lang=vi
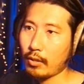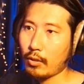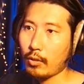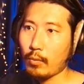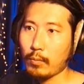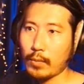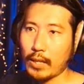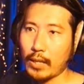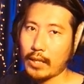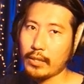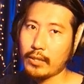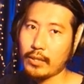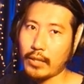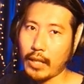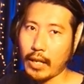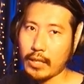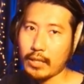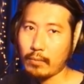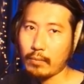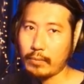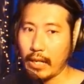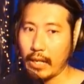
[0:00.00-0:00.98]
cùng là những cái
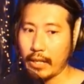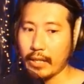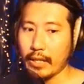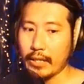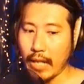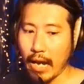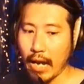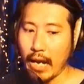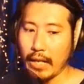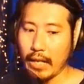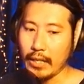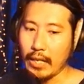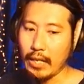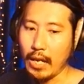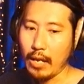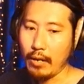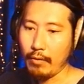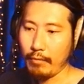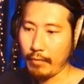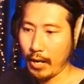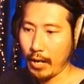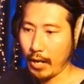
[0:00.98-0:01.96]
dòng nhạc hiện đại
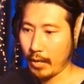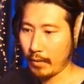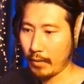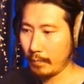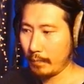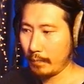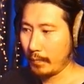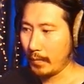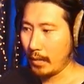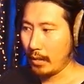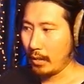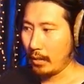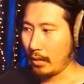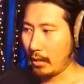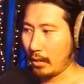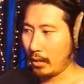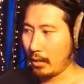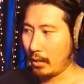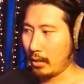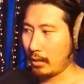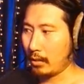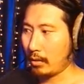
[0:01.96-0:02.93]
và uh,
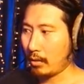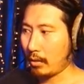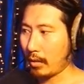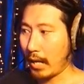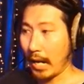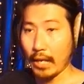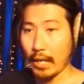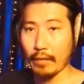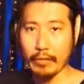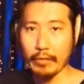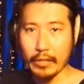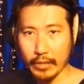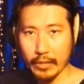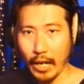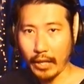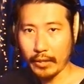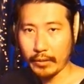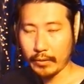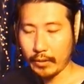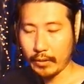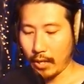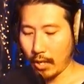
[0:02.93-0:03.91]
nó khá là
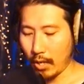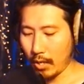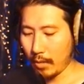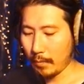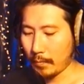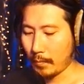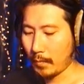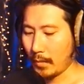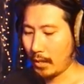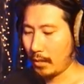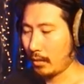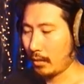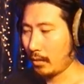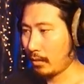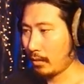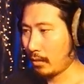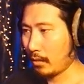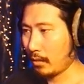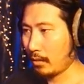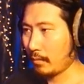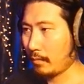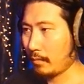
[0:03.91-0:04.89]
vintage đó
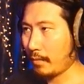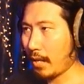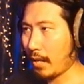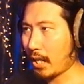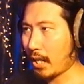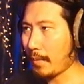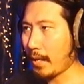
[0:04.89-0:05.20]
và các